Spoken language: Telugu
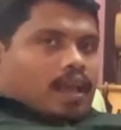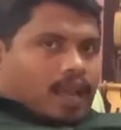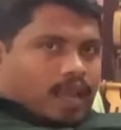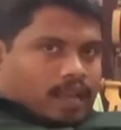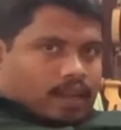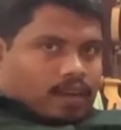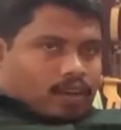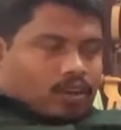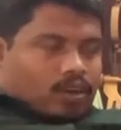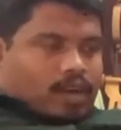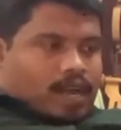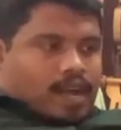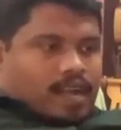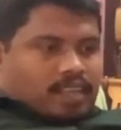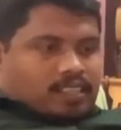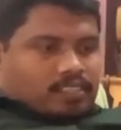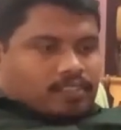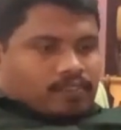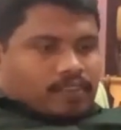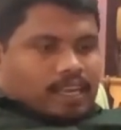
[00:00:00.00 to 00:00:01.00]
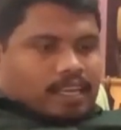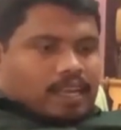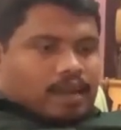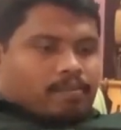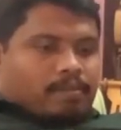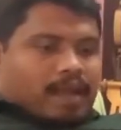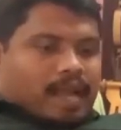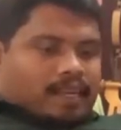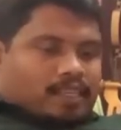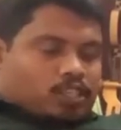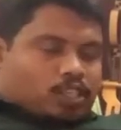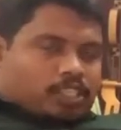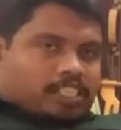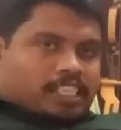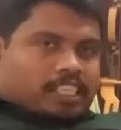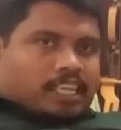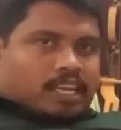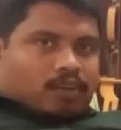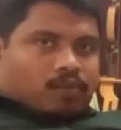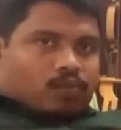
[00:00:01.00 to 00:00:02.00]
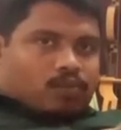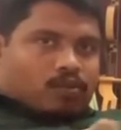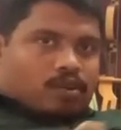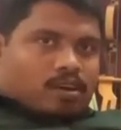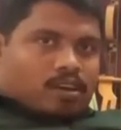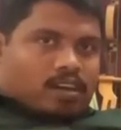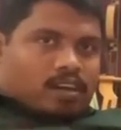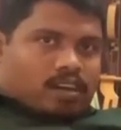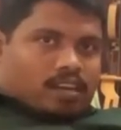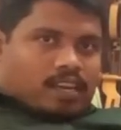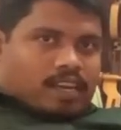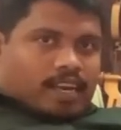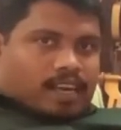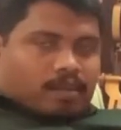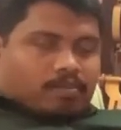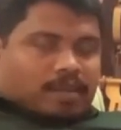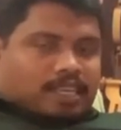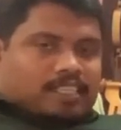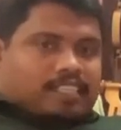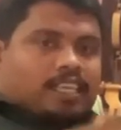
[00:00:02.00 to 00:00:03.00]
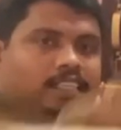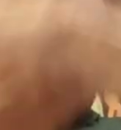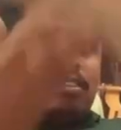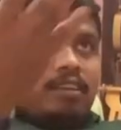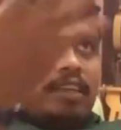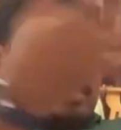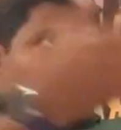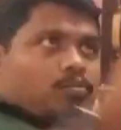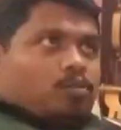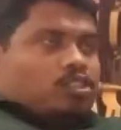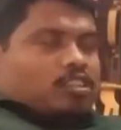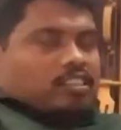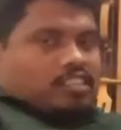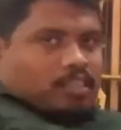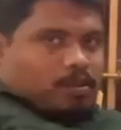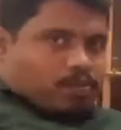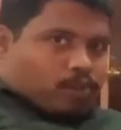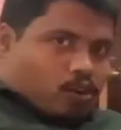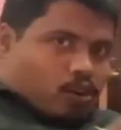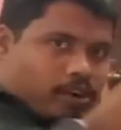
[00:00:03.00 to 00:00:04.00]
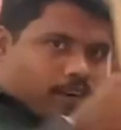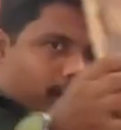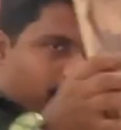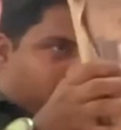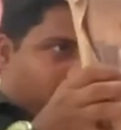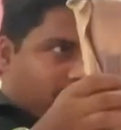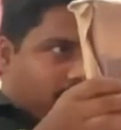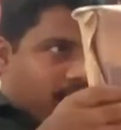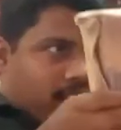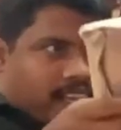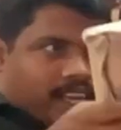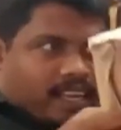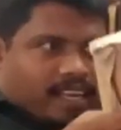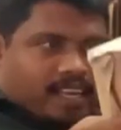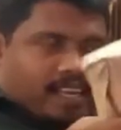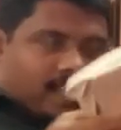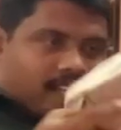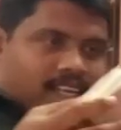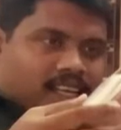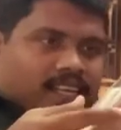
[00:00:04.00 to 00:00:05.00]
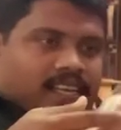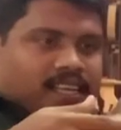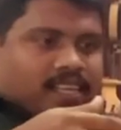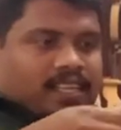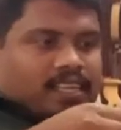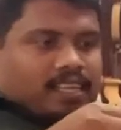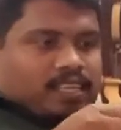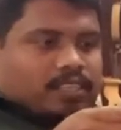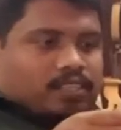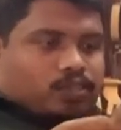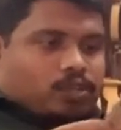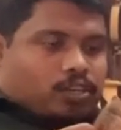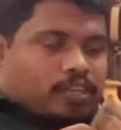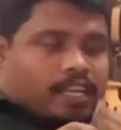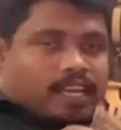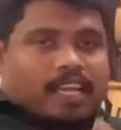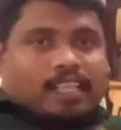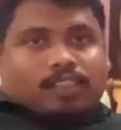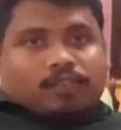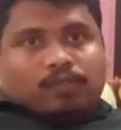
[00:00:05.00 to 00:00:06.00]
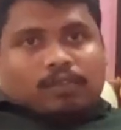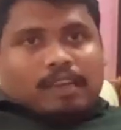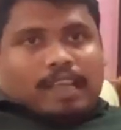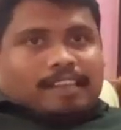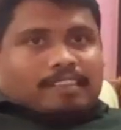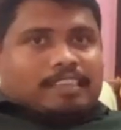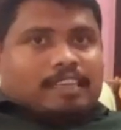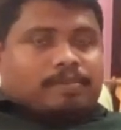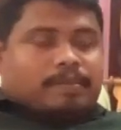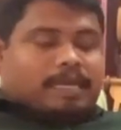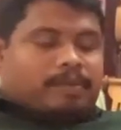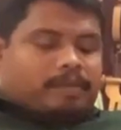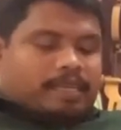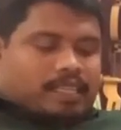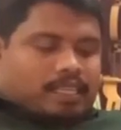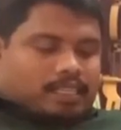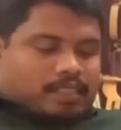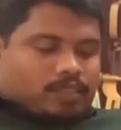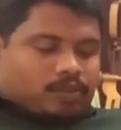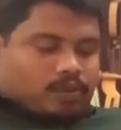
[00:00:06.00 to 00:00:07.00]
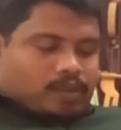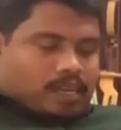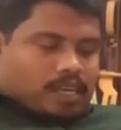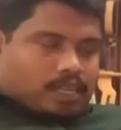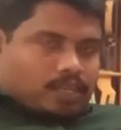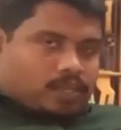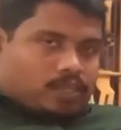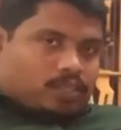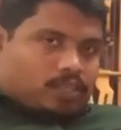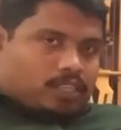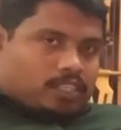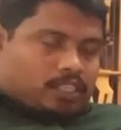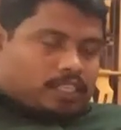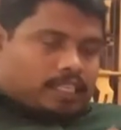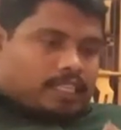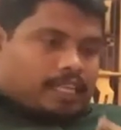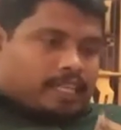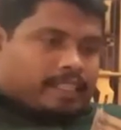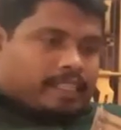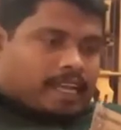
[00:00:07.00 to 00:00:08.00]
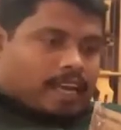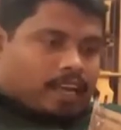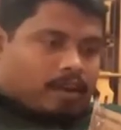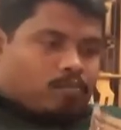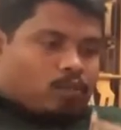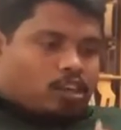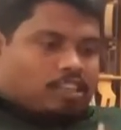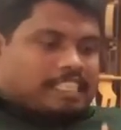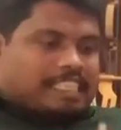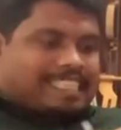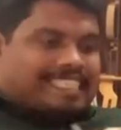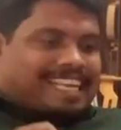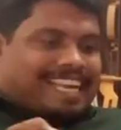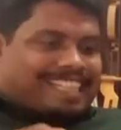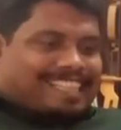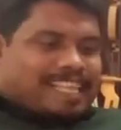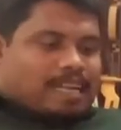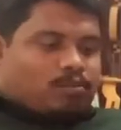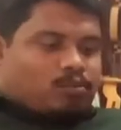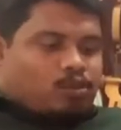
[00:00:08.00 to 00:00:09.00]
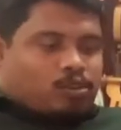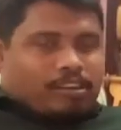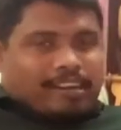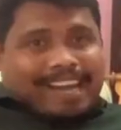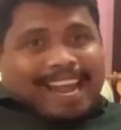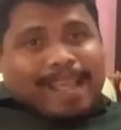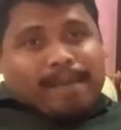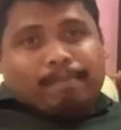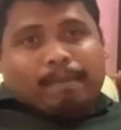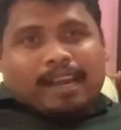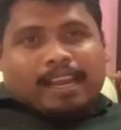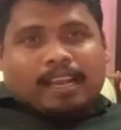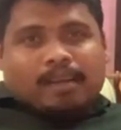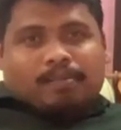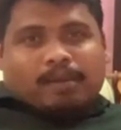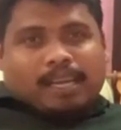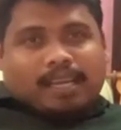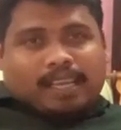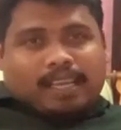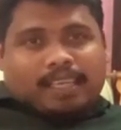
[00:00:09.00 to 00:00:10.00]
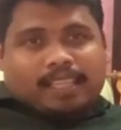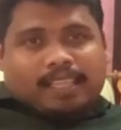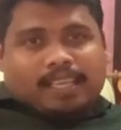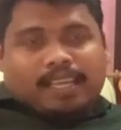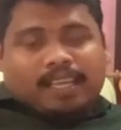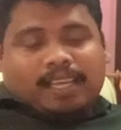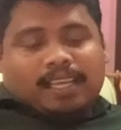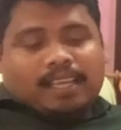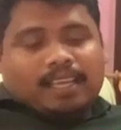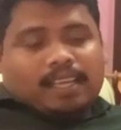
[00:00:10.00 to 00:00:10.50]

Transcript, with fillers: హలో గైస్ వెల్కమ్ బ్యాక్ టు దీన్ వరల్డ్ అండ్ మన చేతిలో ఏముందో చెప్పుకోండి సో నేనైతే ఫుల్ ఎక్సైట్మెంట్ మీద అయితే ఉన్నాను ఇదైతే అన్బాక్సింగ్ చేద్దాము ప్యాడ్ అనమాట ఇది